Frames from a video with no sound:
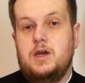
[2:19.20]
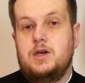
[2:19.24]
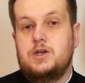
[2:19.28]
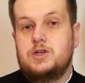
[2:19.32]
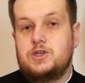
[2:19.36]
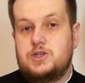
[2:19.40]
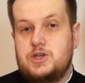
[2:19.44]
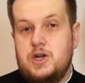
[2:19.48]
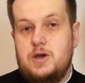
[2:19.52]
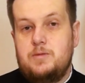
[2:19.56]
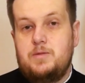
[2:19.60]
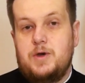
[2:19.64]

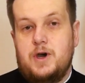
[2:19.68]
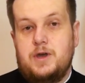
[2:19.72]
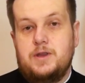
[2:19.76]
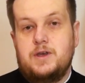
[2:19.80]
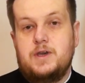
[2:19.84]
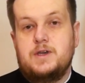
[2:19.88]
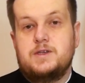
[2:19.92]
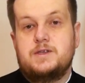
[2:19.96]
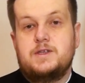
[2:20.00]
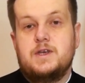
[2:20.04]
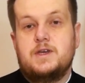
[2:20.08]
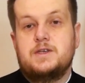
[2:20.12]
Szczepan
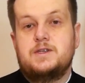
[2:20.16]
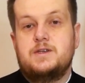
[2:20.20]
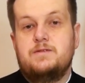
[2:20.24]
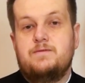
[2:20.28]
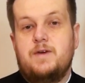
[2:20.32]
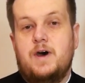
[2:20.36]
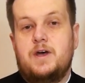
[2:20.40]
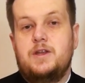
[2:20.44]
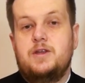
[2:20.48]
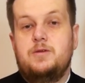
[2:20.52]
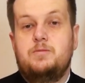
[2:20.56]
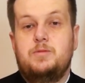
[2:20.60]
jest
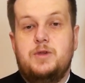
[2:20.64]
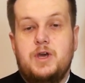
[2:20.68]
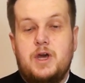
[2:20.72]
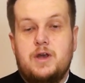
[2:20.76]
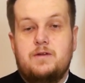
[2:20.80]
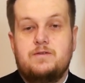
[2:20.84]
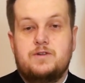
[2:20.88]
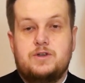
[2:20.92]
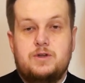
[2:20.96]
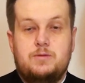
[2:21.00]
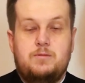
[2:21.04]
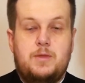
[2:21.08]
nazywany
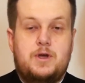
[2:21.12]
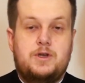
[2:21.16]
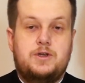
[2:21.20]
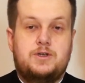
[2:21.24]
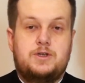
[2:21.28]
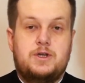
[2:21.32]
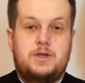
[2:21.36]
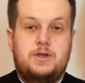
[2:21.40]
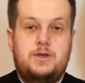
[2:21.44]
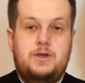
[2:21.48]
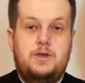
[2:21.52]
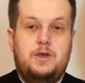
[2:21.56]
pierwszym
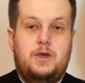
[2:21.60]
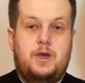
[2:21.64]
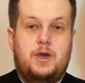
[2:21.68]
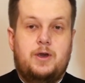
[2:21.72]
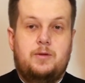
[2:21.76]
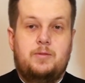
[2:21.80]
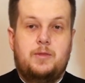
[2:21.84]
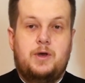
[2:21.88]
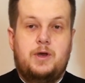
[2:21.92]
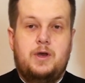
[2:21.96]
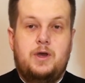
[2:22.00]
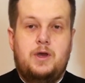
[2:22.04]

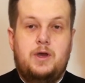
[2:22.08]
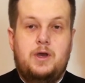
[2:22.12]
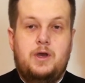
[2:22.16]
męczennikiem,